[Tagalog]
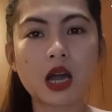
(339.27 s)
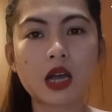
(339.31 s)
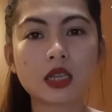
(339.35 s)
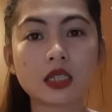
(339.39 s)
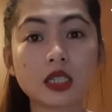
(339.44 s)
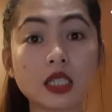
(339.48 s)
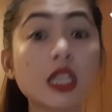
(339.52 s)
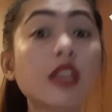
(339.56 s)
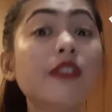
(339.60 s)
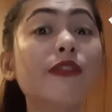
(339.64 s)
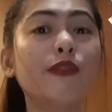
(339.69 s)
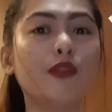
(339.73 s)

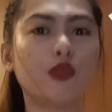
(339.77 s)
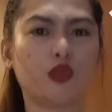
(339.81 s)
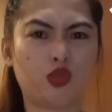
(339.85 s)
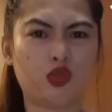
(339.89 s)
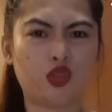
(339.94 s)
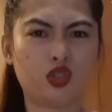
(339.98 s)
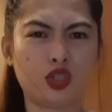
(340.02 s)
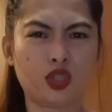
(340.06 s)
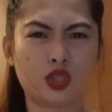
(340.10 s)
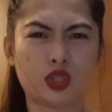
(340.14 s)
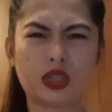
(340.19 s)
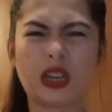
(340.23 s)

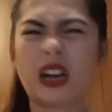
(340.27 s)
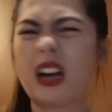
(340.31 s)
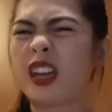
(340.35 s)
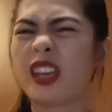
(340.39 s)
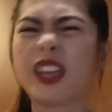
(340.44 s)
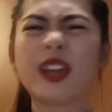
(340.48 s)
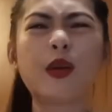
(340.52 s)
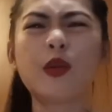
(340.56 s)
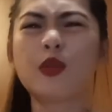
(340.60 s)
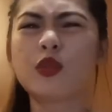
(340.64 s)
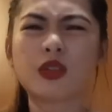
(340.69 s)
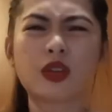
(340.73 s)
seafoods,
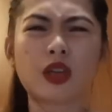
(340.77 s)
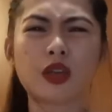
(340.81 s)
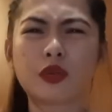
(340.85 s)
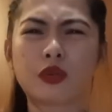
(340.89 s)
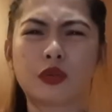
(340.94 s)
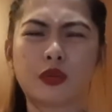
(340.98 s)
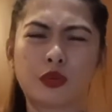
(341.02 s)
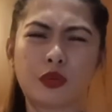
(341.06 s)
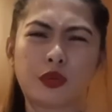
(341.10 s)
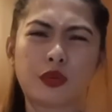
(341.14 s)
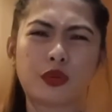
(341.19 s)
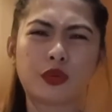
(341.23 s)
ayaw niya
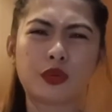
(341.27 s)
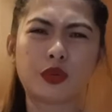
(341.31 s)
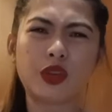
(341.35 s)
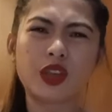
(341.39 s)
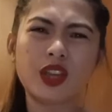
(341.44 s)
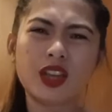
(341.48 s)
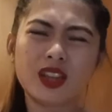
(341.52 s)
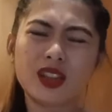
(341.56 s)
yun.